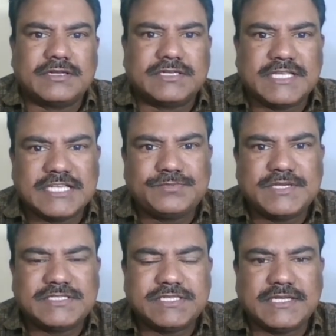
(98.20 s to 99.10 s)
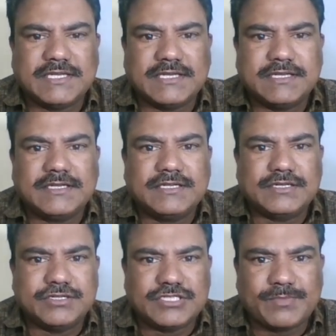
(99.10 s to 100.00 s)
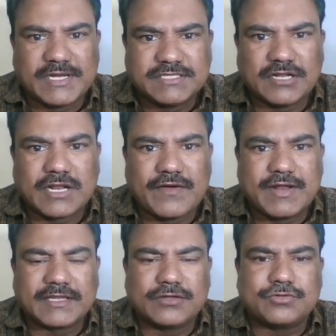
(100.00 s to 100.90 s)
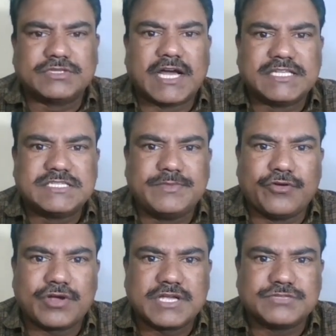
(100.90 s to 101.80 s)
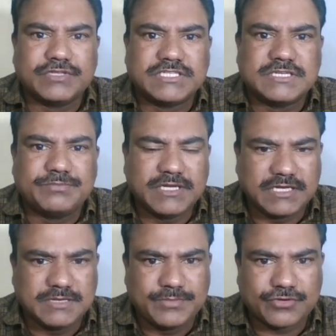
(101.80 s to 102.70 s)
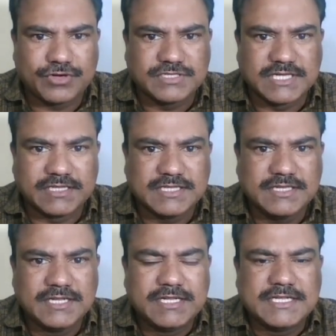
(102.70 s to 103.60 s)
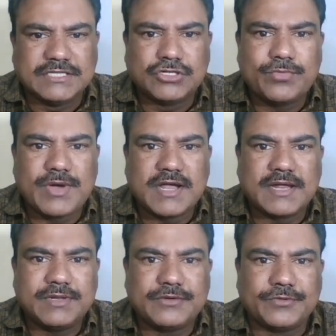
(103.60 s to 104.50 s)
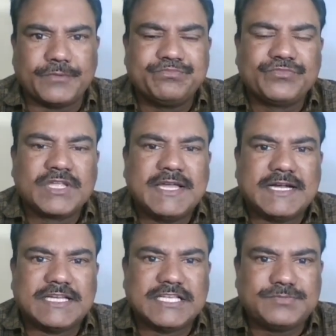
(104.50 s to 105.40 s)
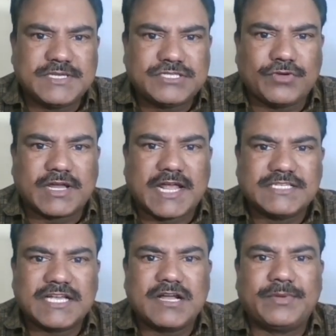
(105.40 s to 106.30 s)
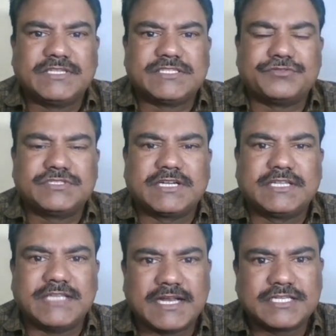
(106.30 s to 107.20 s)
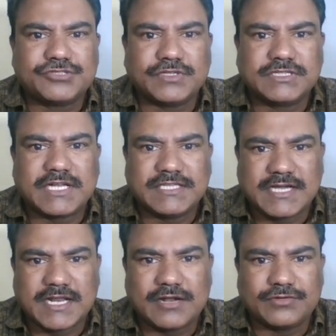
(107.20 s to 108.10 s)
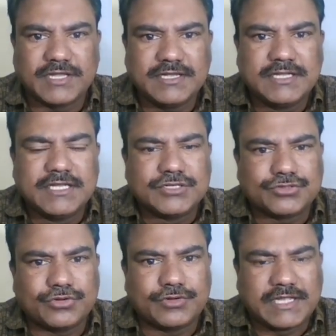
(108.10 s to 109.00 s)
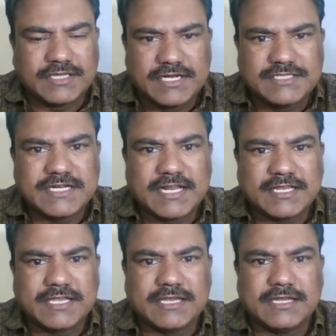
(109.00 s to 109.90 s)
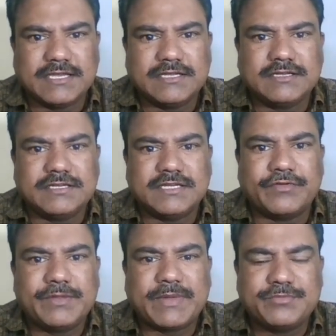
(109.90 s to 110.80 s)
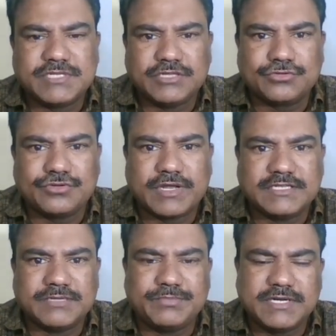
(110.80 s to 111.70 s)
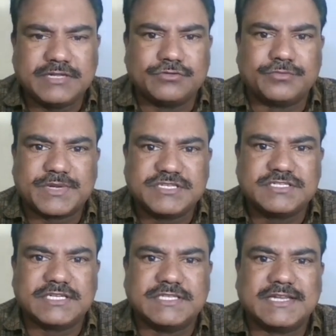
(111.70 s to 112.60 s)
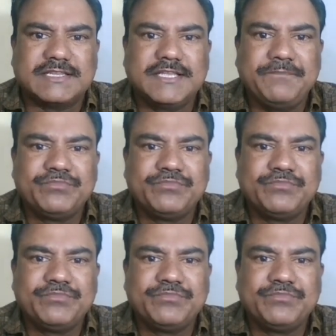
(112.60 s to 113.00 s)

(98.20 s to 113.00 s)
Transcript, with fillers: టీఎస్పీఎస్సీ నుంచి ఫలితాలు రావడానికి కొంత ఆలస్యమయ్యే అవకాశం ఉందని చెప్పి పేర్కొనడం జరిగింది ఇందులో భాగంగా నేను టీఎస్పీఎస్సీ ఒక రాజ్యాంగబద్ధ సంస్థ కదా దానికి స్వతంత్ర అధికారాలు ఉంటాయి సో అది రిలీజ్ చేయడానికి ఎవరి పర్మిషన్ ఎందుకు అని చెప్పి నేను ప్రశ్నించడం జరిగింది